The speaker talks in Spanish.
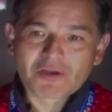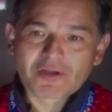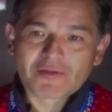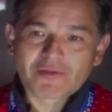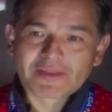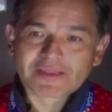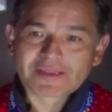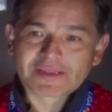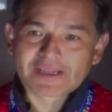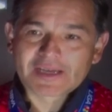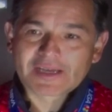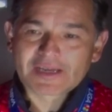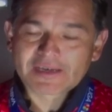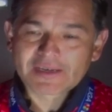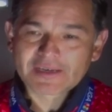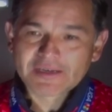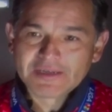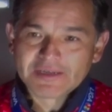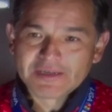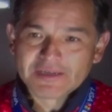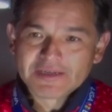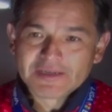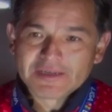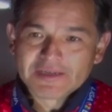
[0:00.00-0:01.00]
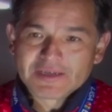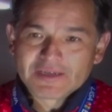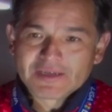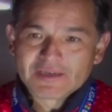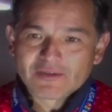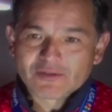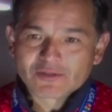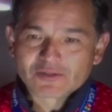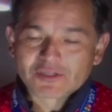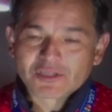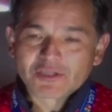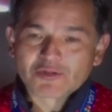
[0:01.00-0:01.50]
levantar
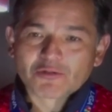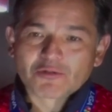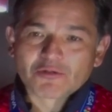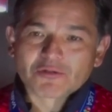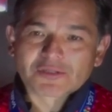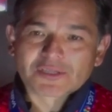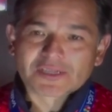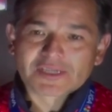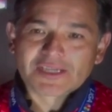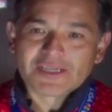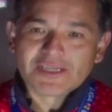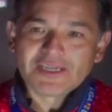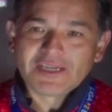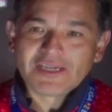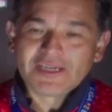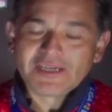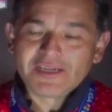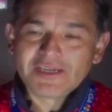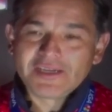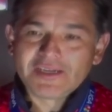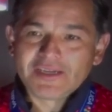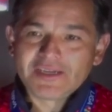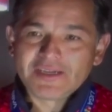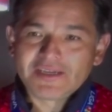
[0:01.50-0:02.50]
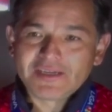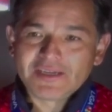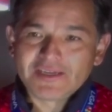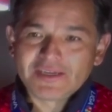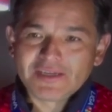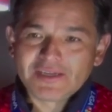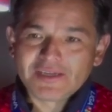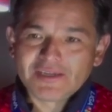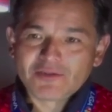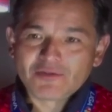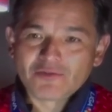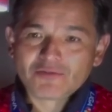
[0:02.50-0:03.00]
los títulos aquí
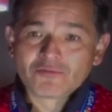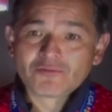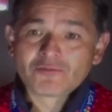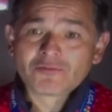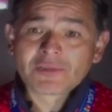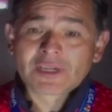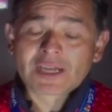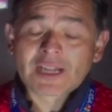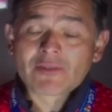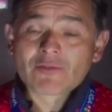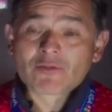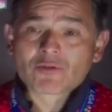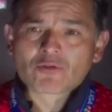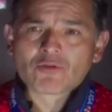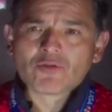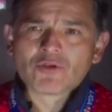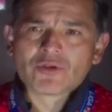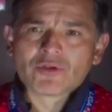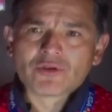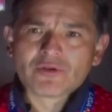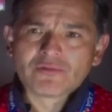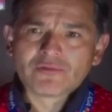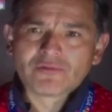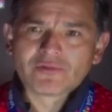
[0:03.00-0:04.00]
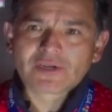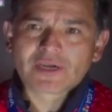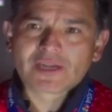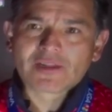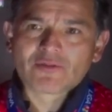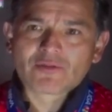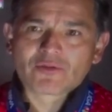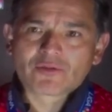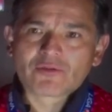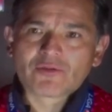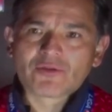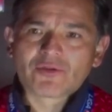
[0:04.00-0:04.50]
y, un gran orgullo, un
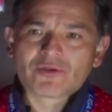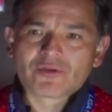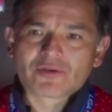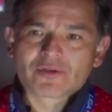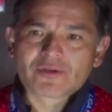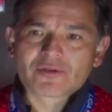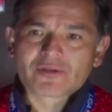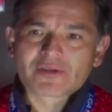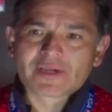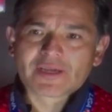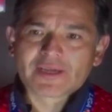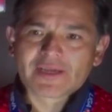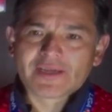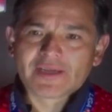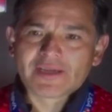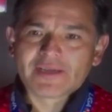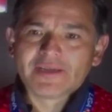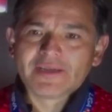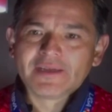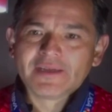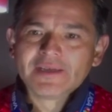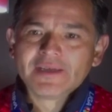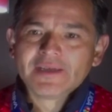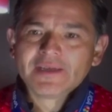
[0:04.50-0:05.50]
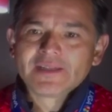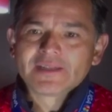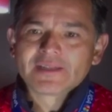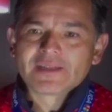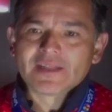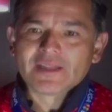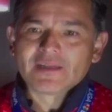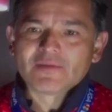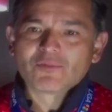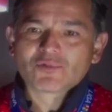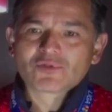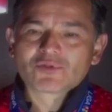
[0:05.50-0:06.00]
gran orgullo. Creo que
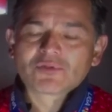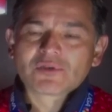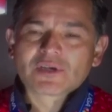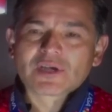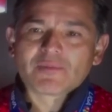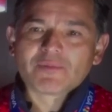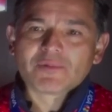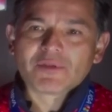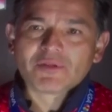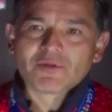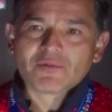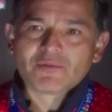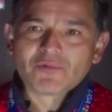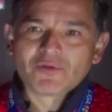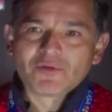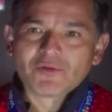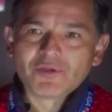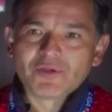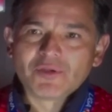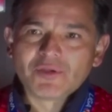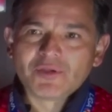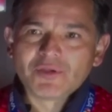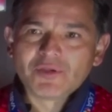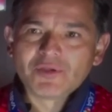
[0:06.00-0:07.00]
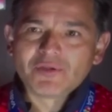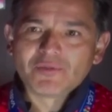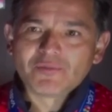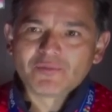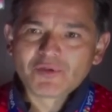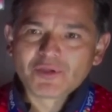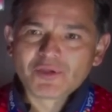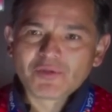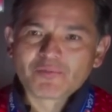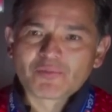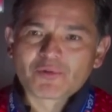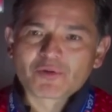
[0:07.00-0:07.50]
tenemos un camino muy,
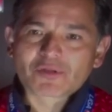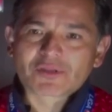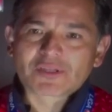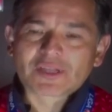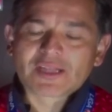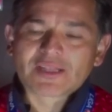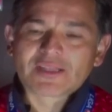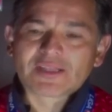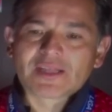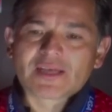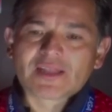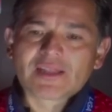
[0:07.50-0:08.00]
muy importante